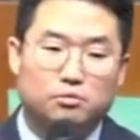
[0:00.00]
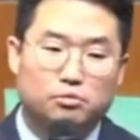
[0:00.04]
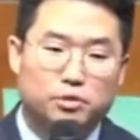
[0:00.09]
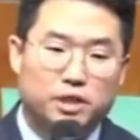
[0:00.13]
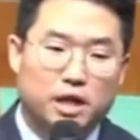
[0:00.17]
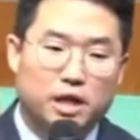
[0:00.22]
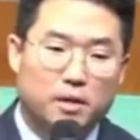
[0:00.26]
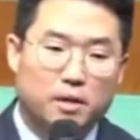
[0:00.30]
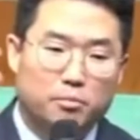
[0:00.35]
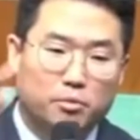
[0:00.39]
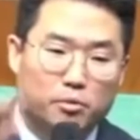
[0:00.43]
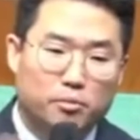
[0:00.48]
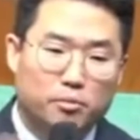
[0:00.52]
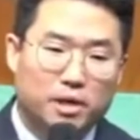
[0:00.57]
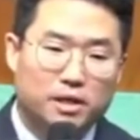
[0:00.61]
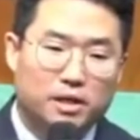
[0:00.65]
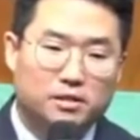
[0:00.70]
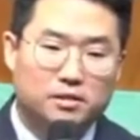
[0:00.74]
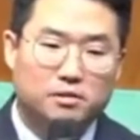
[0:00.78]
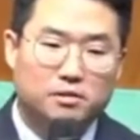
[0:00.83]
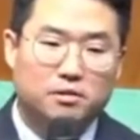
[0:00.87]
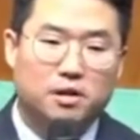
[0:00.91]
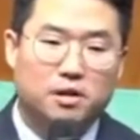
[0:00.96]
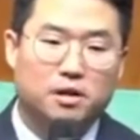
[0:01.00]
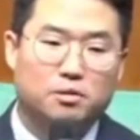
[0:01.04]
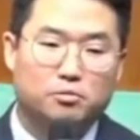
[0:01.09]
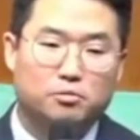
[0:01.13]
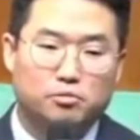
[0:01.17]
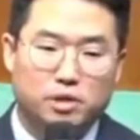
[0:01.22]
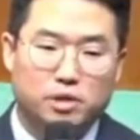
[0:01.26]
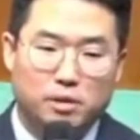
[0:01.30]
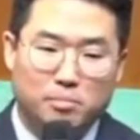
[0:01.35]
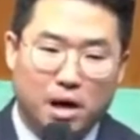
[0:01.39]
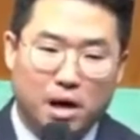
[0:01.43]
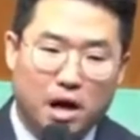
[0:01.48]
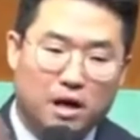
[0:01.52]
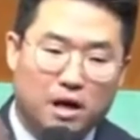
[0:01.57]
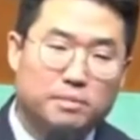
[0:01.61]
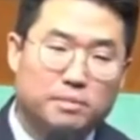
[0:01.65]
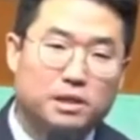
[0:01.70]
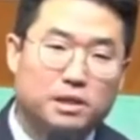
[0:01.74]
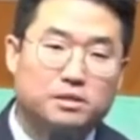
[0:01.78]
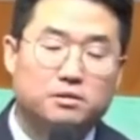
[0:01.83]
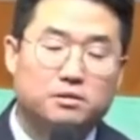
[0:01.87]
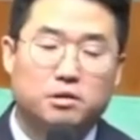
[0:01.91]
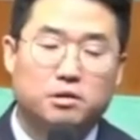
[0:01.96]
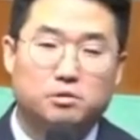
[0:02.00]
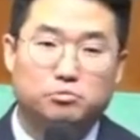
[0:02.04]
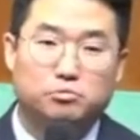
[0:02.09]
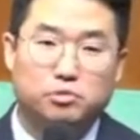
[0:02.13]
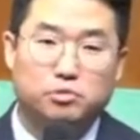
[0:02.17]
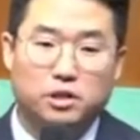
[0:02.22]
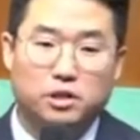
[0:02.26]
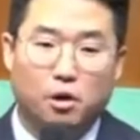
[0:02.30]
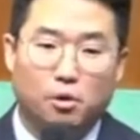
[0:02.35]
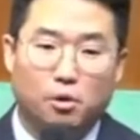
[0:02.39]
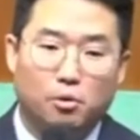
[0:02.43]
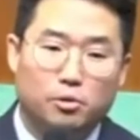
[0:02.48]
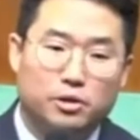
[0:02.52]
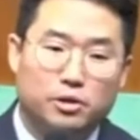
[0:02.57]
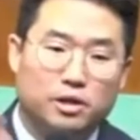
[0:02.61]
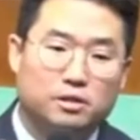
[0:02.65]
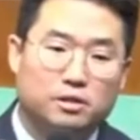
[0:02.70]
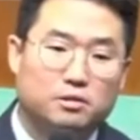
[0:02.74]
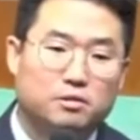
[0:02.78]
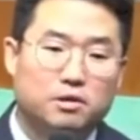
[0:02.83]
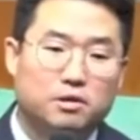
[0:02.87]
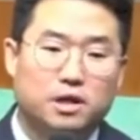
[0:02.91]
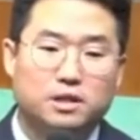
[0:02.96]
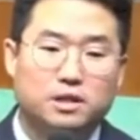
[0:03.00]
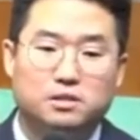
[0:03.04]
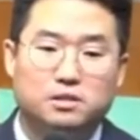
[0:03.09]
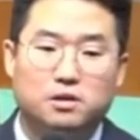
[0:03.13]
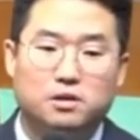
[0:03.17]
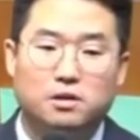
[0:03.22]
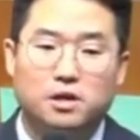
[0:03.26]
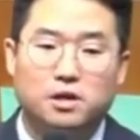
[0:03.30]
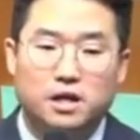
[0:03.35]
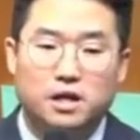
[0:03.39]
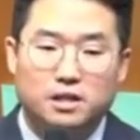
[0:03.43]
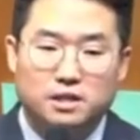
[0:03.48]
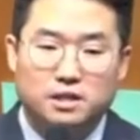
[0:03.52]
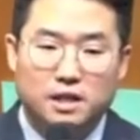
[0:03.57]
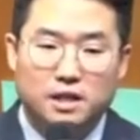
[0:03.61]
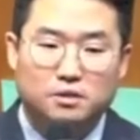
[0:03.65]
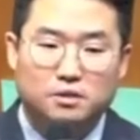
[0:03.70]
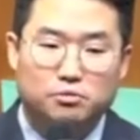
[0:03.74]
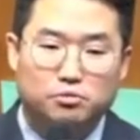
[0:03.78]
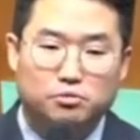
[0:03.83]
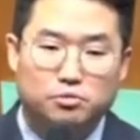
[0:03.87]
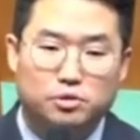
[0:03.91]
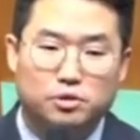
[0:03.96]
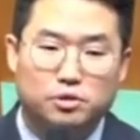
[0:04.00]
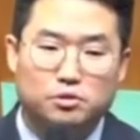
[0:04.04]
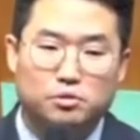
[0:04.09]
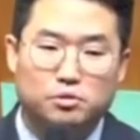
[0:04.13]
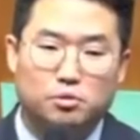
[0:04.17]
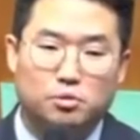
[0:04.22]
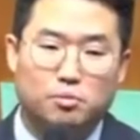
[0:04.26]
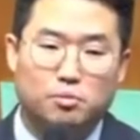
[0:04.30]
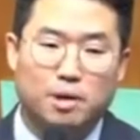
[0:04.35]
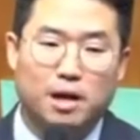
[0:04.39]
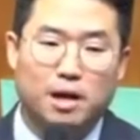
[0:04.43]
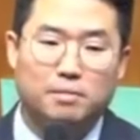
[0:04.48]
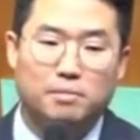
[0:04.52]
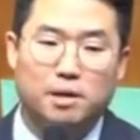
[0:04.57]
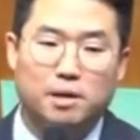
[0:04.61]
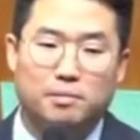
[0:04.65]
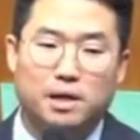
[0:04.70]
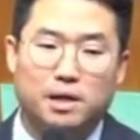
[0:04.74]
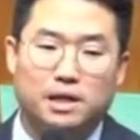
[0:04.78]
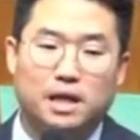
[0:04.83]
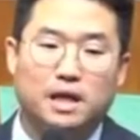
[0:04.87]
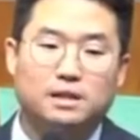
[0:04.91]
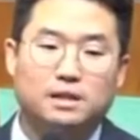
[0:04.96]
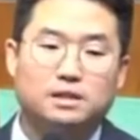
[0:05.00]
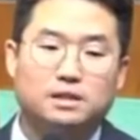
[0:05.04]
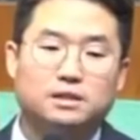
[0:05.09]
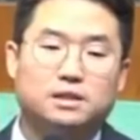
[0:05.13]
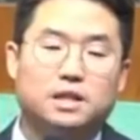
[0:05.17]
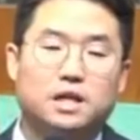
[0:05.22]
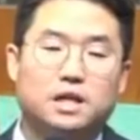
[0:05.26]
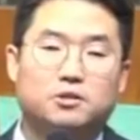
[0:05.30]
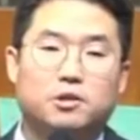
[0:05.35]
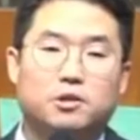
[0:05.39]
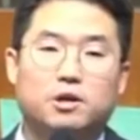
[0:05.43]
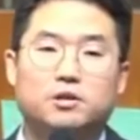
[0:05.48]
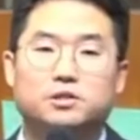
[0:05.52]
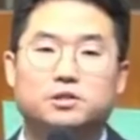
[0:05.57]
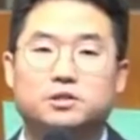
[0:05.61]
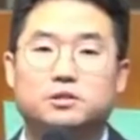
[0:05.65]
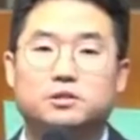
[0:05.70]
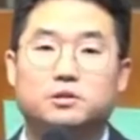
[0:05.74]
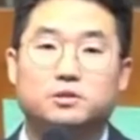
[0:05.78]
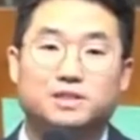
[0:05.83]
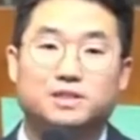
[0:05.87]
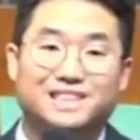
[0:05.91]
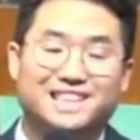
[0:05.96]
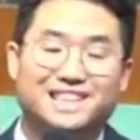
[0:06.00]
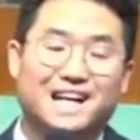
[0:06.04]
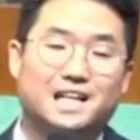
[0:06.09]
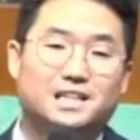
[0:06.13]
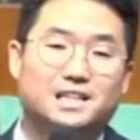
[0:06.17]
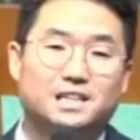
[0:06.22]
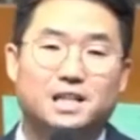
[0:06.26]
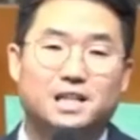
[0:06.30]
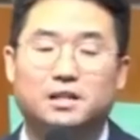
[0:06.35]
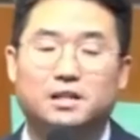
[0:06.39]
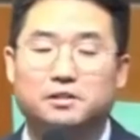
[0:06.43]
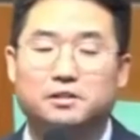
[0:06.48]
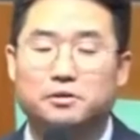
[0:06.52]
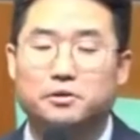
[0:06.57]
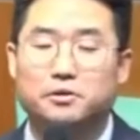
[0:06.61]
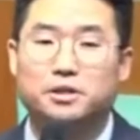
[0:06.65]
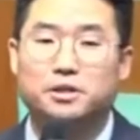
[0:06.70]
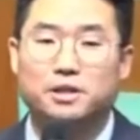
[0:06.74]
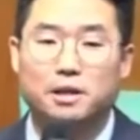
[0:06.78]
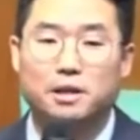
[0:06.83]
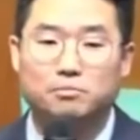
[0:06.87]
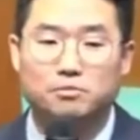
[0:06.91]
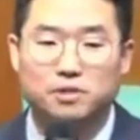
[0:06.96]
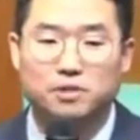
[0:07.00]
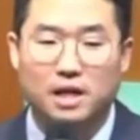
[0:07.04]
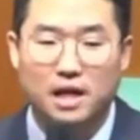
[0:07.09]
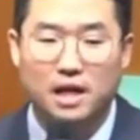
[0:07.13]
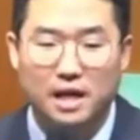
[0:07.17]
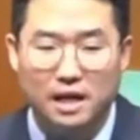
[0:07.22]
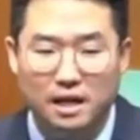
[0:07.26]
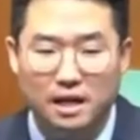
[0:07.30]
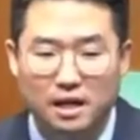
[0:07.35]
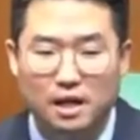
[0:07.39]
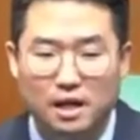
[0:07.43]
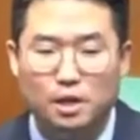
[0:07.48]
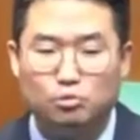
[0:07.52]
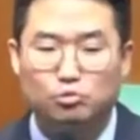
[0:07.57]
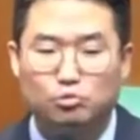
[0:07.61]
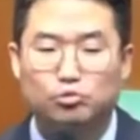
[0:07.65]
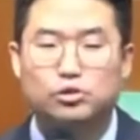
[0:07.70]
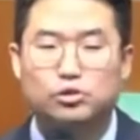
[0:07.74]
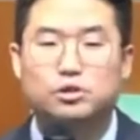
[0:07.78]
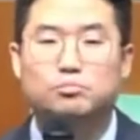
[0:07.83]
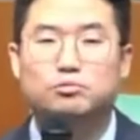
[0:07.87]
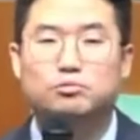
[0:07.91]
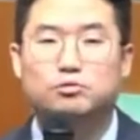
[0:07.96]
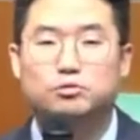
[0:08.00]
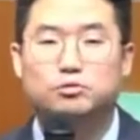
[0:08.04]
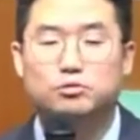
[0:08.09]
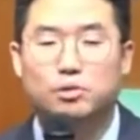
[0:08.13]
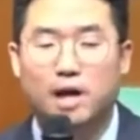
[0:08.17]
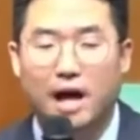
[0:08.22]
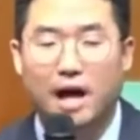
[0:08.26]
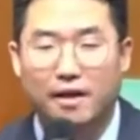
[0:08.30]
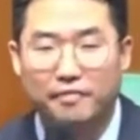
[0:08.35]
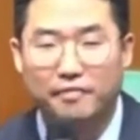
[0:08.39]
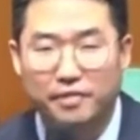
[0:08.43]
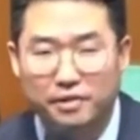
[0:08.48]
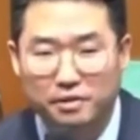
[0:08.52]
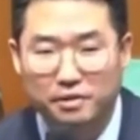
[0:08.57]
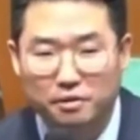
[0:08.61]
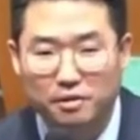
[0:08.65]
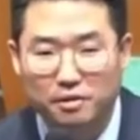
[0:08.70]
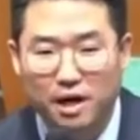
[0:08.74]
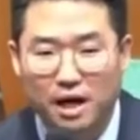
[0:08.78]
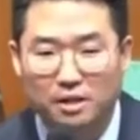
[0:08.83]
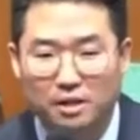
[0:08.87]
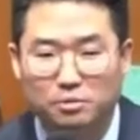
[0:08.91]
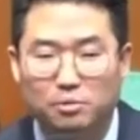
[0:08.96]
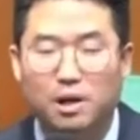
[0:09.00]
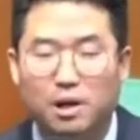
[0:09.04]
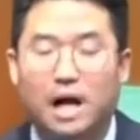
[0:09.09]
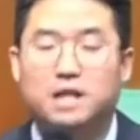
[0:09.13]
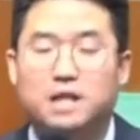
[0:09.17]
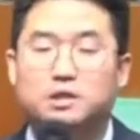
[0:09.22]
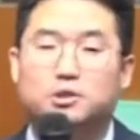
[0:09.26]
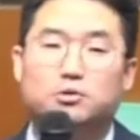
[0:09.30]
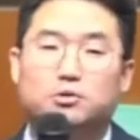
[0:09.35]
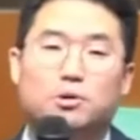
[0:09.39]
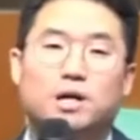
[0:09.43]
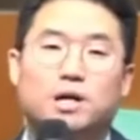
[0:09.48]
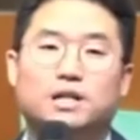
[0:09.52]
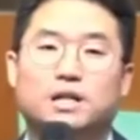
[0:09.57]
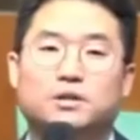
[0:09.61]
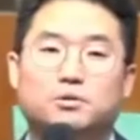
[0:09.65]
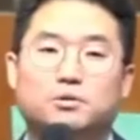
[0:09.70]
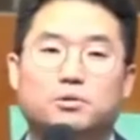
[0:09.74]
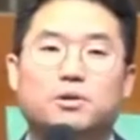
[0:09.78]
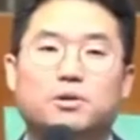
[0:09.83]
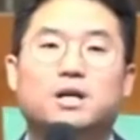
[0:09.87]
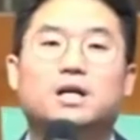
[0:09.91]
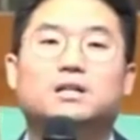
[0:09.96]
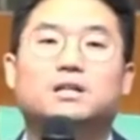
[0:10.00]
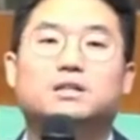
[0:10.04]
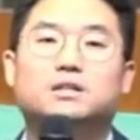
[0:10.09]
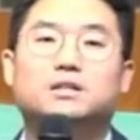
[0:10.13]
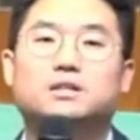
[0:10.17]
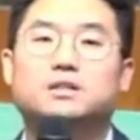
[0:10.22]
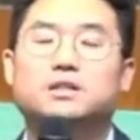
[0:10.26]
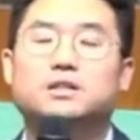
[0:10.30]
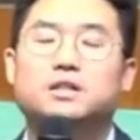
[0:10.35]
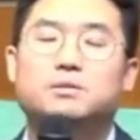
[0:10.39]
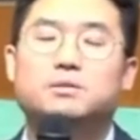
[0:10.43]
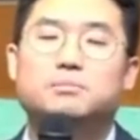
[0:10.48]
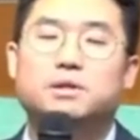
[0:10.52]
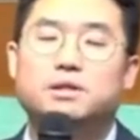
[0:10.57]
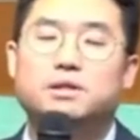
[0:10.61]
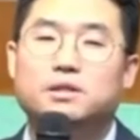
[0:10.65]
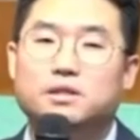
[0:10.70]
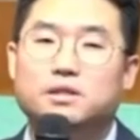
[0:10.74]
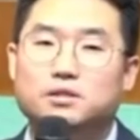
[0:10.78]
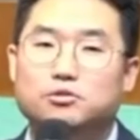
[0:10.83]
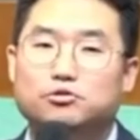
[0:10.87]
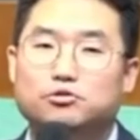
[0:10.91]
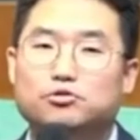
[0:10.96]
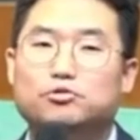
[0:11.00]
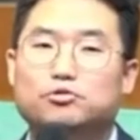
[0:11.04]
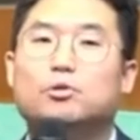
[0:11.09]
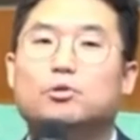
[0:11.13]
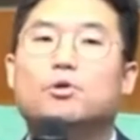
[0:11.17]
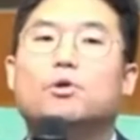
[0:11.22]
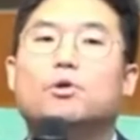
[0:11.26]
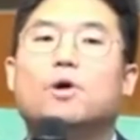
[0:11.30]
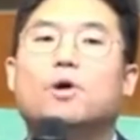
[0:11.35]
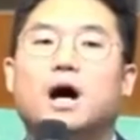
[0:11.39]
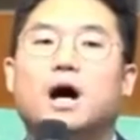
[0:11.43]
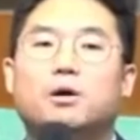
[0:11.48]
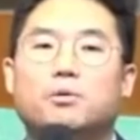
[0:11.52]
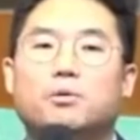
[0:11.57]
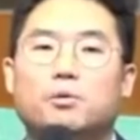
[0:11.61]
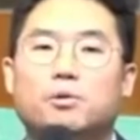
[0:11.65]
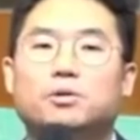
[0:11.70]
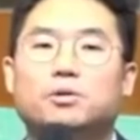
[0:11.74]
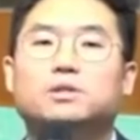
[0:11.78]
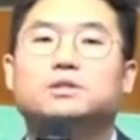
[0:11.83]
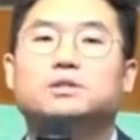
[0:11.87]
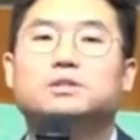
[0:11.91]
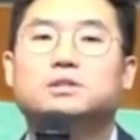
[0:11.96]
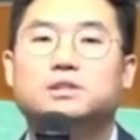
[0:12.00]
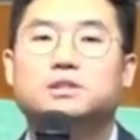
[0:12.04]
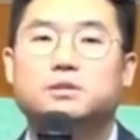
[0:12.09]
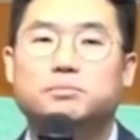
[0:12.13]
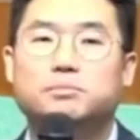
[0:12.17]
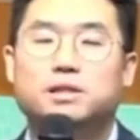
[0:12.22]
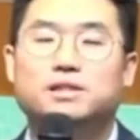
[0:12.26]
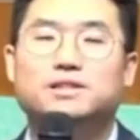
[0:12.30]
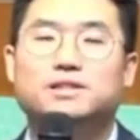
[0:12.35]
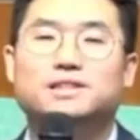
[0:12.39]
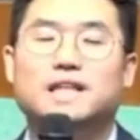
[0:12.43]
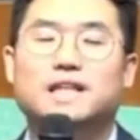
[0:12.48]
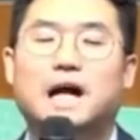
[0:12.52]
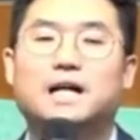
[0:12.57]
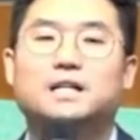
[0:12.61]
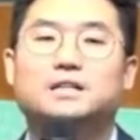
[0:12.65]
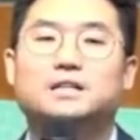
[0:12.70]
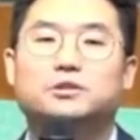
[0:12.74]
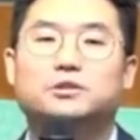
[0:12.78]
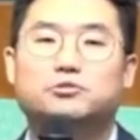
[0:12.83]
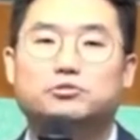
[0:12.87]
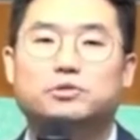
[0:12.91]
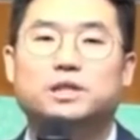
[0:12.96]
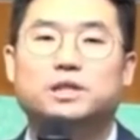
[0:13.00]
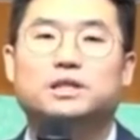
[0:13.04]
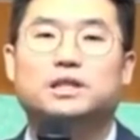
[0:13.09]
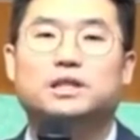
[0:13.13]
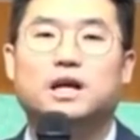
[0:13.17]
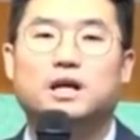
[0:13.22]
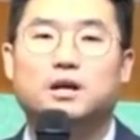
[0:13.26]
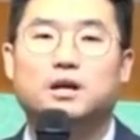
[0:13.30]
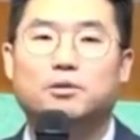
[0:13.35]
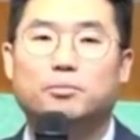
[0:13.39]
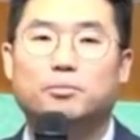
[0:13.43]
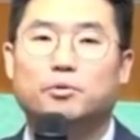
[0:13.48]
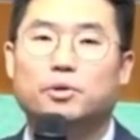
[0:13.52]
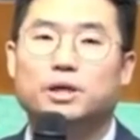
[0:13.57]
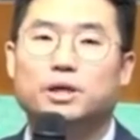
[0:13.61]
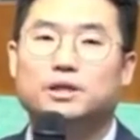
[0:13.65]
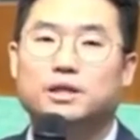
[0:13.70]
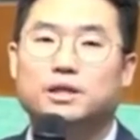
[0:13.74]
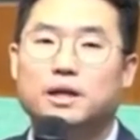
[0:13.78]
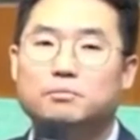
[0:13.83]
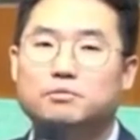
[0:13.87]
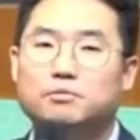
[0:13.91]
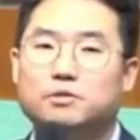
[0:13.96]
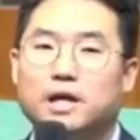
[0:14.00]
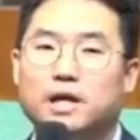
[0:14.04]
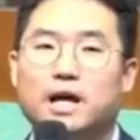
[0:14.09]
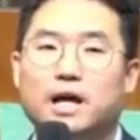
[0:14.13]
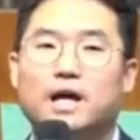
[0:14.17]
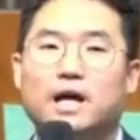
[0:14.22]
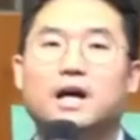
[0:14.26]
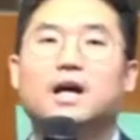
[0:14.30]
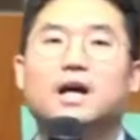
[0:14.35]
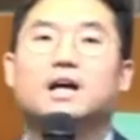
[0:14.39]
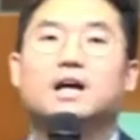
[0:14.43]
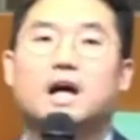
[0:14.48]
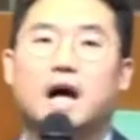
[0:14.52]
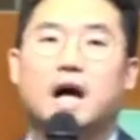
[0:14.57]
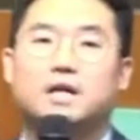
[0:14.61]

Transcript: 우리의 몸에 들어가고 우리의 마음에 들어가고 우리 영혼에 들어가서 예수 그리스도로 말미암아 깨끗게 되어진 것을 상징하는 거기 때문에 굳이 물속에 안 들어가도 간소화돼도 그 의미는 중요하고 그 의미는 살 수 있다라고 보기 때문에